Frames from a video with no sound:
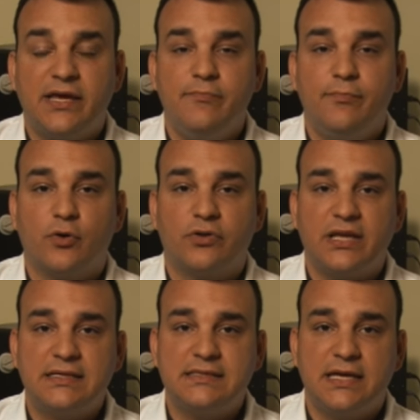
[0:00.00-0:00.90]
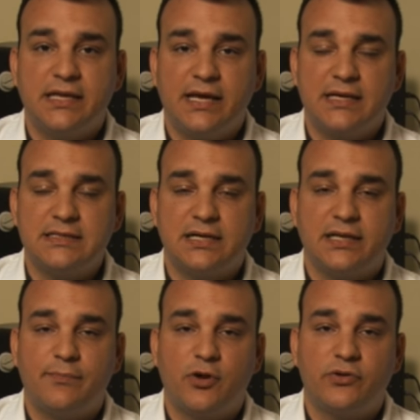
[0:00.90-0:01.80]
de importancia de
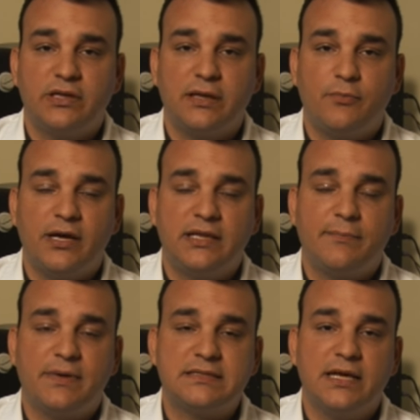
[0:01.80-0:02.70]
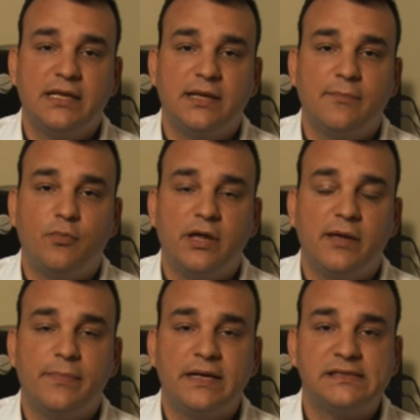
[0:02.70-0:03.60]
cáncer de próstata, pues este paciente
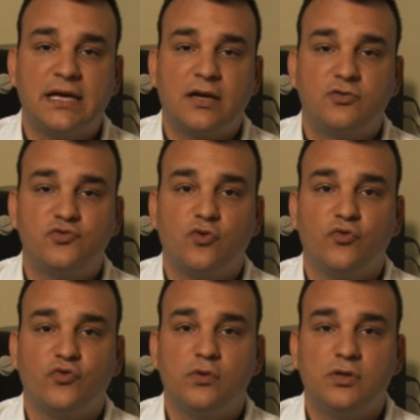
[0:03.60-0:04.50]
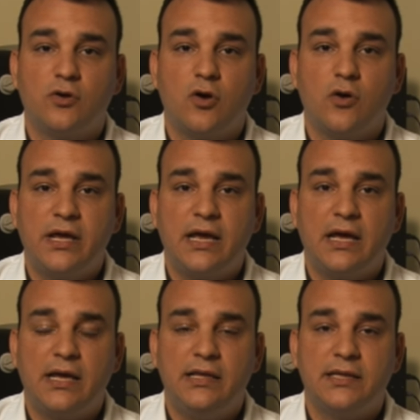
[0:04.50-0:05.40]
puede empezar su consulta
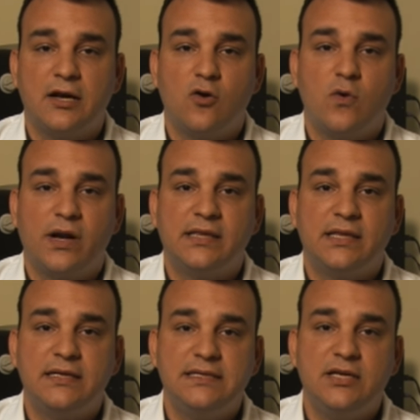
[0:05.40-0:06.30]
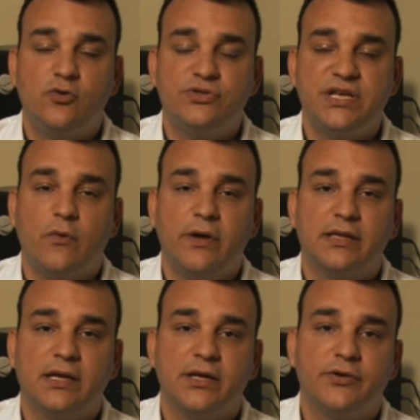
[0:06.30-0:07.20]
urológica entre los 45 y
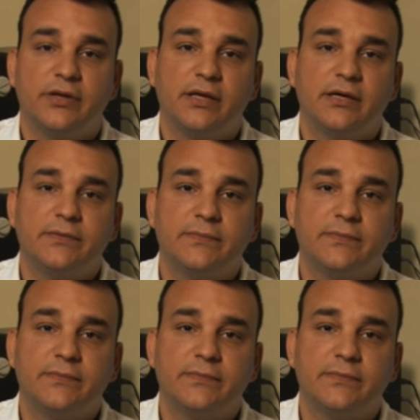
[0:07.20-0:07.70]
50 años de edad.